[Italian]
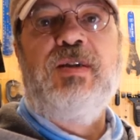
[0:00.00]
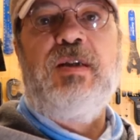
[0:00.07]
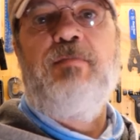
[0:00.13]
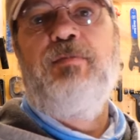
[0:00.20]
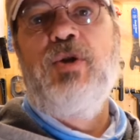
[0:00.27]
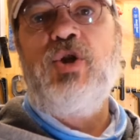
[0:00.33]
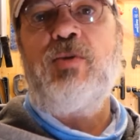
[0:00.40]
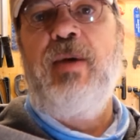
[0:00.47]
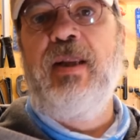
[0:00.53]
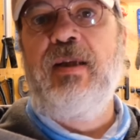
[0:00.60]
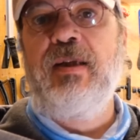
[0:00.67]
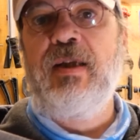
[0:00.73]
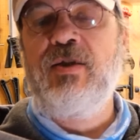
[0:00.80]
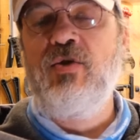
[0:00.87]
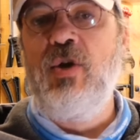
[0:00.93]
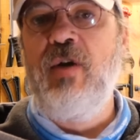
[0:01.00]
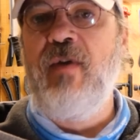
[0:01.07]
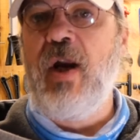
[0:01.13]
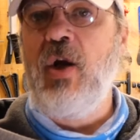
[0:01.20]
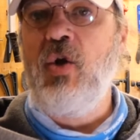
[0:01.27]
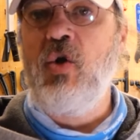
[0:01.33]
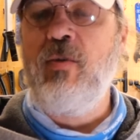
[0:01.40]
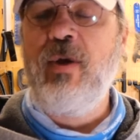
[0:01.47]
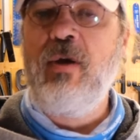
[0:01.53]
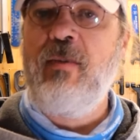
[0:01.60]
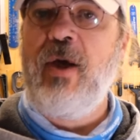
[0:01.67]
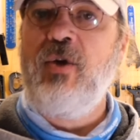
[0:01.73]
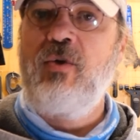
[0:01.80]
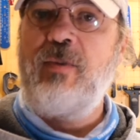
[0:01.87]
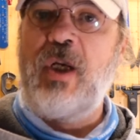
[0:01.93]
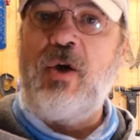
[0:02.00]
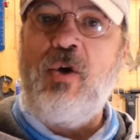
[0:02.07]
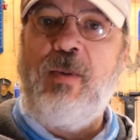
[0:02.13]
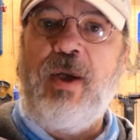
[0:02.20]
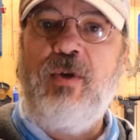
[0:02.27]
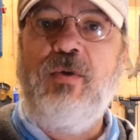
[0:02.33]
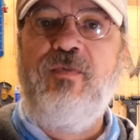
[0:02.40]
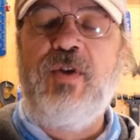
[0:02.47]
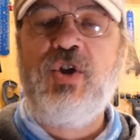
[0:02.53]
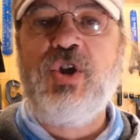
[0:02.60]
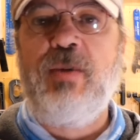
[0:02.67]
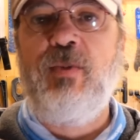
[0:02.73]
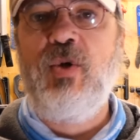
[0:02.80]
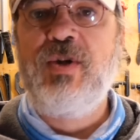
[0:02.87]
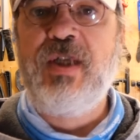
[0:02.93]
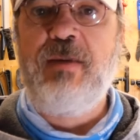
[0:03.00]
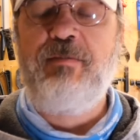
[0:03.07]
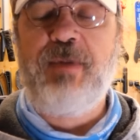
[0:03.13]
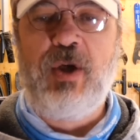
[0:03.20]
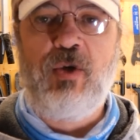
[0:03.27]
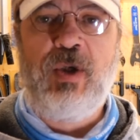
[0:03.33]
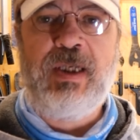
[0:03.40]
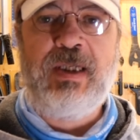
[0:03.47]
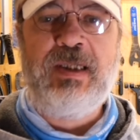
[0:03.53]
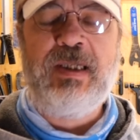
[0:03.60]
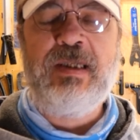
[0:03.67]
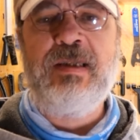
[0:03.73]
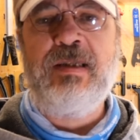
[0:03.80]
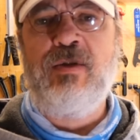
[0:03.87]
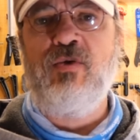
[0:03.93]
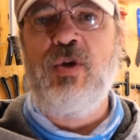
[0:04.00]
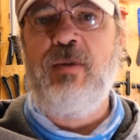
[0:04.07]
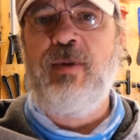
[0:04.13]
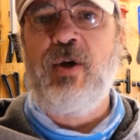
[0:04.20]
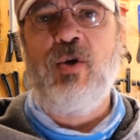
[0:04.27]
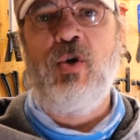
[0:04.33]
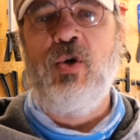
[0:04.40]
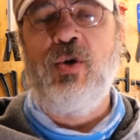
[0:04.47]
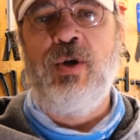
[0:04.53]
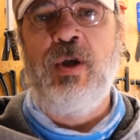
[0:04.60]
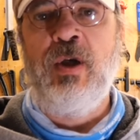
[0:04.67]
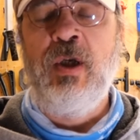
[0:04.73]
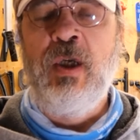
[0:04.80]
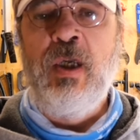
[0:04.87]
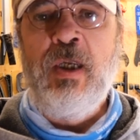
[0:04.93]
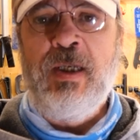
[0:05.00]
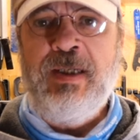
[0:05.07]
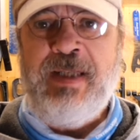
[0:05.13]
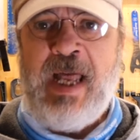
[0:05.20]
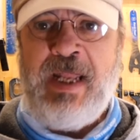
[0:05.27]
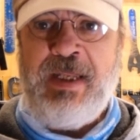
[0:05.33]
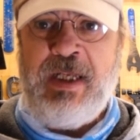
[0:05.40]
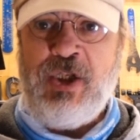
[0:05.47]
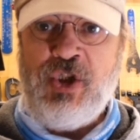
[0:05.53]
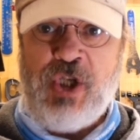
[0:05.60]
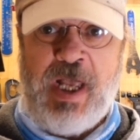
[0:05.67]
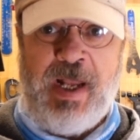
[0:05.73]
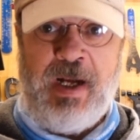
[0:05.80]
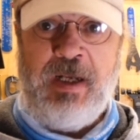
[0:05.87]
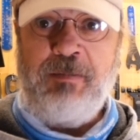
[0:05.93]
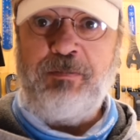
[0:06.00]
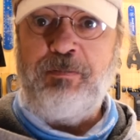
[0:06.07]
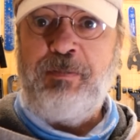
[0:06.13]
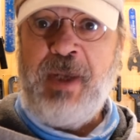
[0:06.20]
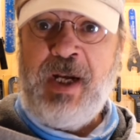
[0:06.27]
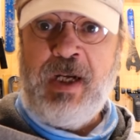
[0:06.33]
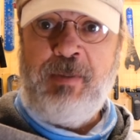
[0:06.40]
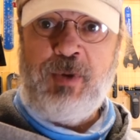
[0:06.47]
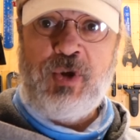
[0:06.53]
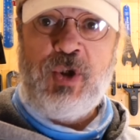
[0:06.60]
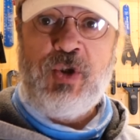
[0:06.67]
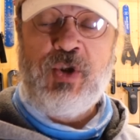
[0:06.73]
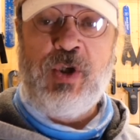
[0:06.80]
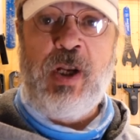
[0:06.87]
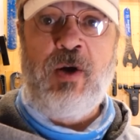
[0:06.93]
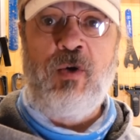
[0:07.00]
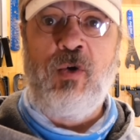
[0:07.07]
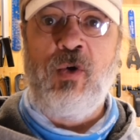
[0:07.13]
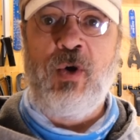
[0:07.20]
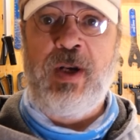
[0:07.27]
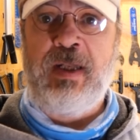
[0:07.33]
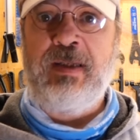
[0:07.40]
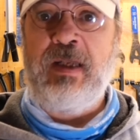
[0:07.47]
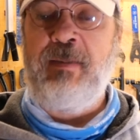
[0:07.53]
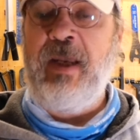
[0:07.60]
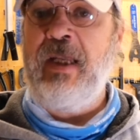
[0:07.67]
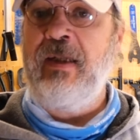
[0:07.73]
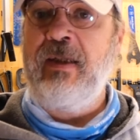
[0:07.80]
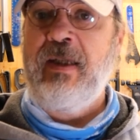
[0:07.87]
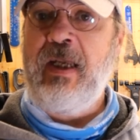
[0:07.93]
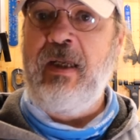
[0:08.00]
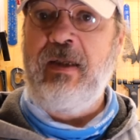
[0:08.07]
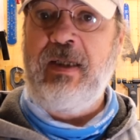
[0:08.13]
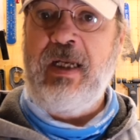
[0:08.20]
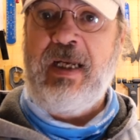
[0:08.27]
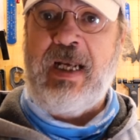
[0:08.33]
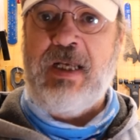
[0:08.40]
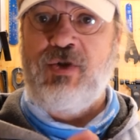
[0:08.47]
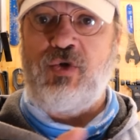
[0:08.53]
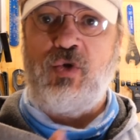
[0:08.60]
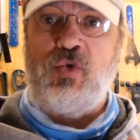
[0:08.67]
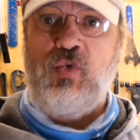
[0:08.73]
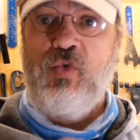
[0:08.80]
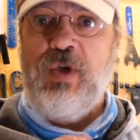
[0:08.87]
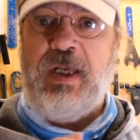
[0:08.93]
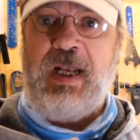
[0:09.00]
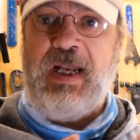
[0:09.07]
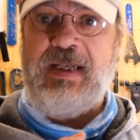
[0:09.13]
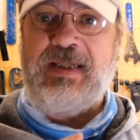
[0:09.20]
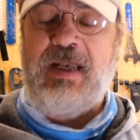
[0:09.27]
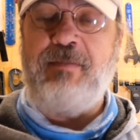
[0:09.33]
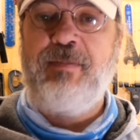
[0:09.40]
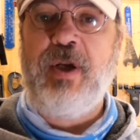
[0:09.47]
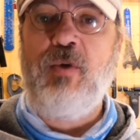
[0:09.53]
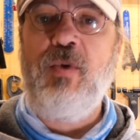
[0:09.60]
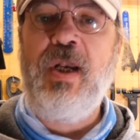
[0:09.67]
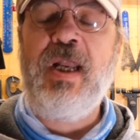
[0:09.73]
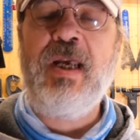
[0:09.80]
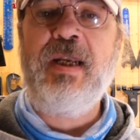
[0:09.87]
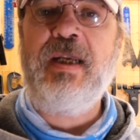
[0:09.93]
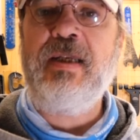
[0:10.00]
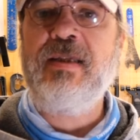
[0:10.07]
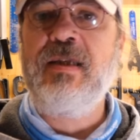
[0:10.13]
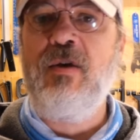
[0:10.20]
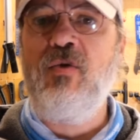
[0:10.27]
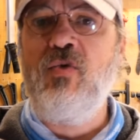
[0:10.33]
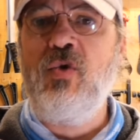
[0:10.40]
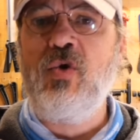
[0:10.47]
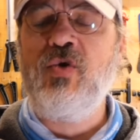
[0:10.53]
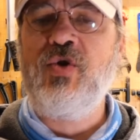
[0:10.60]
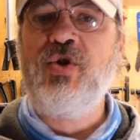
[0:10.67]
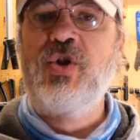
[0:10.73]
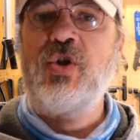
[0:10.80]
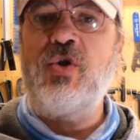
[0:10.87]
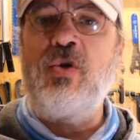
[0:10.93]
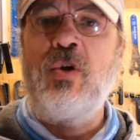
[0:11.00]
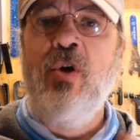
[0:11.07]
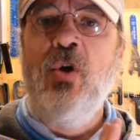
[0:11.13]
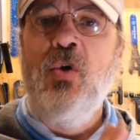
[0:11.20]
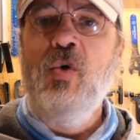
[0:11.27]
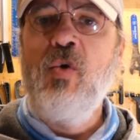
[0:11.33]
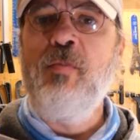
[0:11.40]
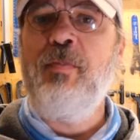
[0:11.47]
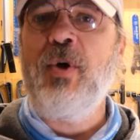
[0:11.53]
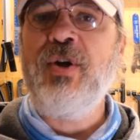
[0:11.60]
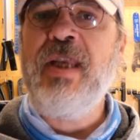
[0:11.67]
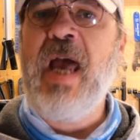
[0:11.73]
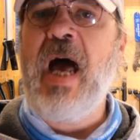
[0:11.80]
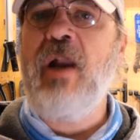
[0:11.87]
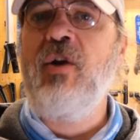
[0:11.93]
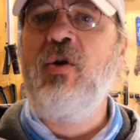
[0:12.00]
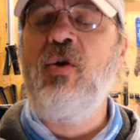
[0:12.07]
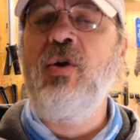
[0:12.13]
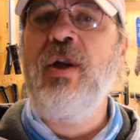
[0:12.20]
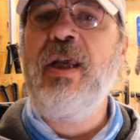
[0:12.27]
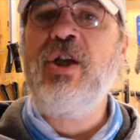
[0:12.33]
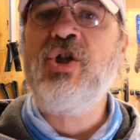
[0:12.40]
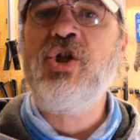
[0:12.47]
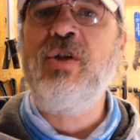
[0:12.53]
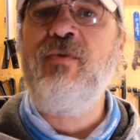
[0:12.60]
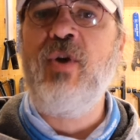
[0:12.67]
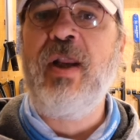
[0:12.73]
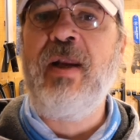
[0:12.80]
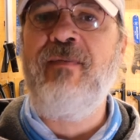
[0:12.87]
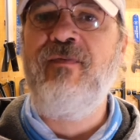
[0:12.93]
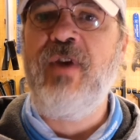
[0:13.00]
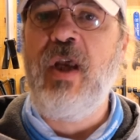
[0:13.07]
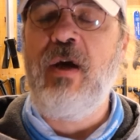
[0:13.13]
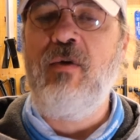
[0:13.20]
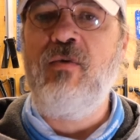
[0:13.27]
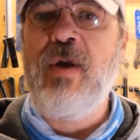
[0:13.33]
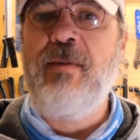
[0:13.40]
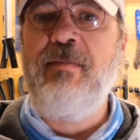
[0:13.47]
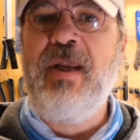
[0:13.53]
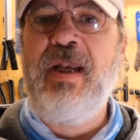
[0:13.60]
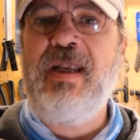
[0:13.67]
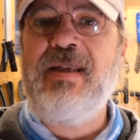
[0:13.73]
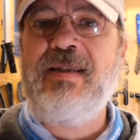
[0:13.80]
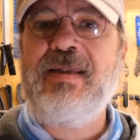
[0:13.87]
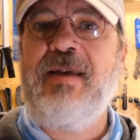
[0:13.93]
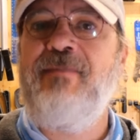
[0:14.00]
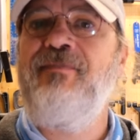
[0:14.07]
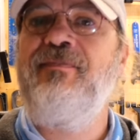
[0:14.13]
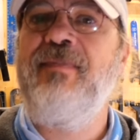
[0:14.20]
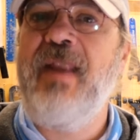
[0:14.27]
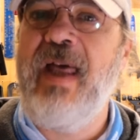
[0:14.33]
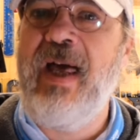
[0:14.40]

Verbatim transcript: c'è semplicemente da sollevare il copricomando mi raccomando facciamolo sempre con attenzione per non danneggiarli per riposizionarlo correttamente nel caso in cui crei sempre quella grinza un consiglio un po' di alcol e scivolerà via una bellezza